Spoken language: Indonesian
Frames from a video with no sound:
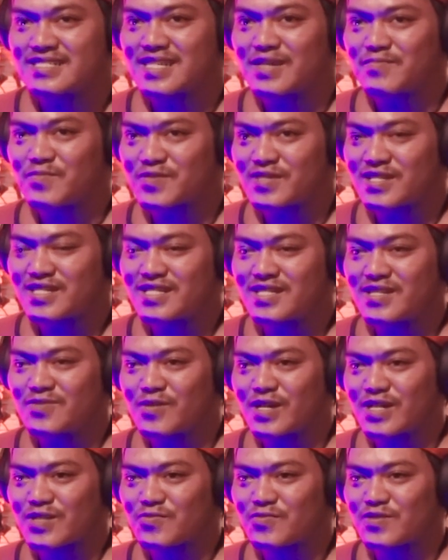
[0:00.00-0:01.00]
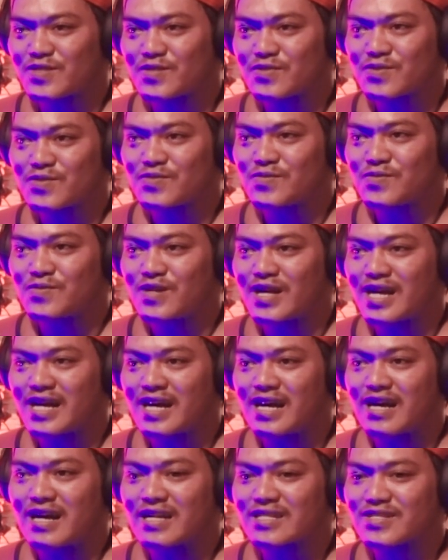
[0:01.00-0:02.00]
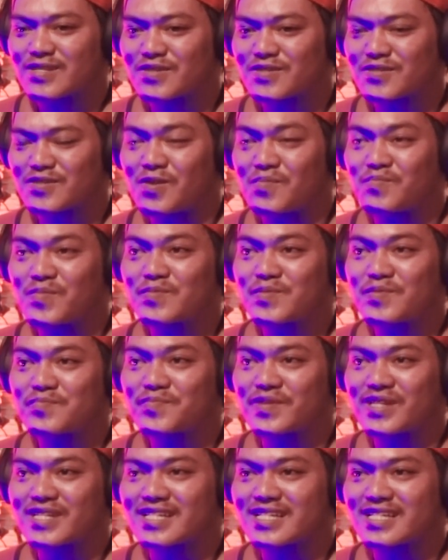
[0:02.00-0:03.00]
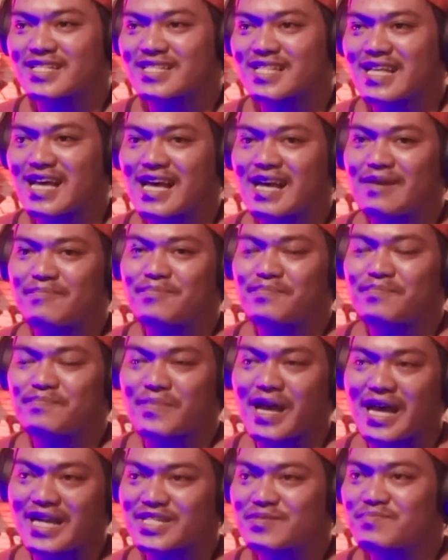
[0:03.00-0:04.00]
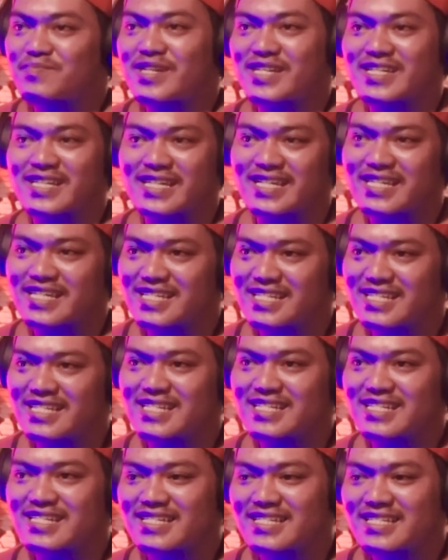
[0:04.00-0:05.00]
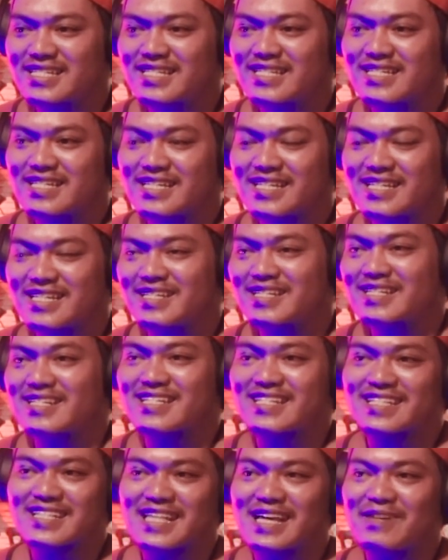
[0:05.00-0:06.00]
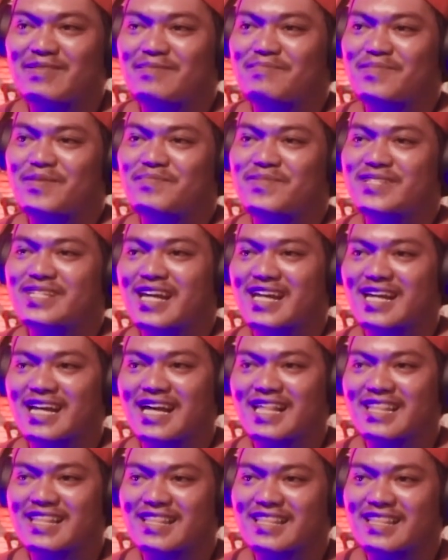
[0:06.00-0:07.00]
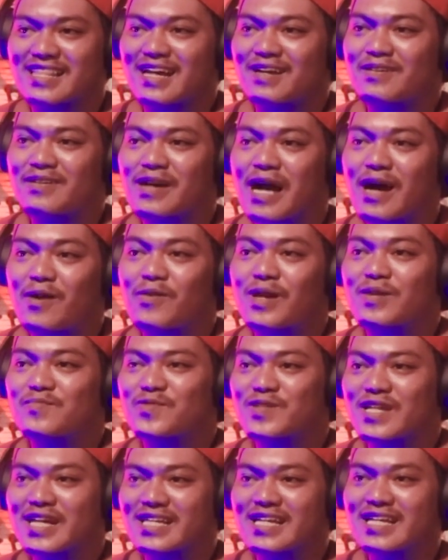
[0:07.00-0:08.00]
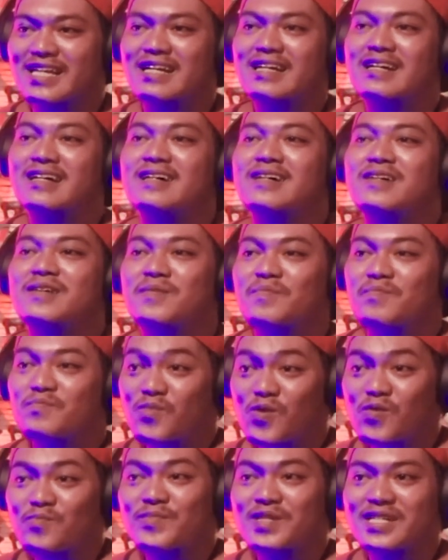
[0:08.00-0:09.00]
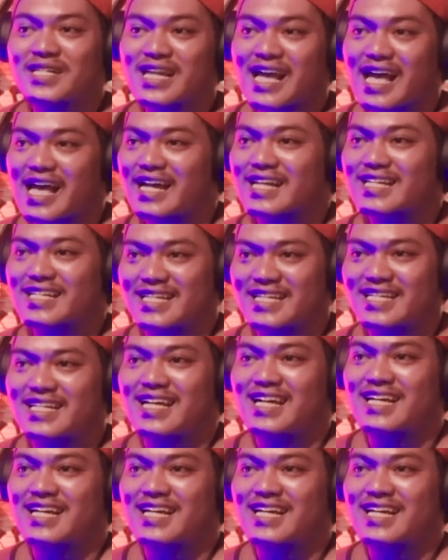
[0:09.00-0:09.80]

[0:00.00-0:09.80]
ya mungkin di waktu itu tuh uh, sosok pemimpin kita Pak SBY. uh, uh, uh, uh. Ini kita membicarakan tentang awal mulanya boomingnya. Boomingnya,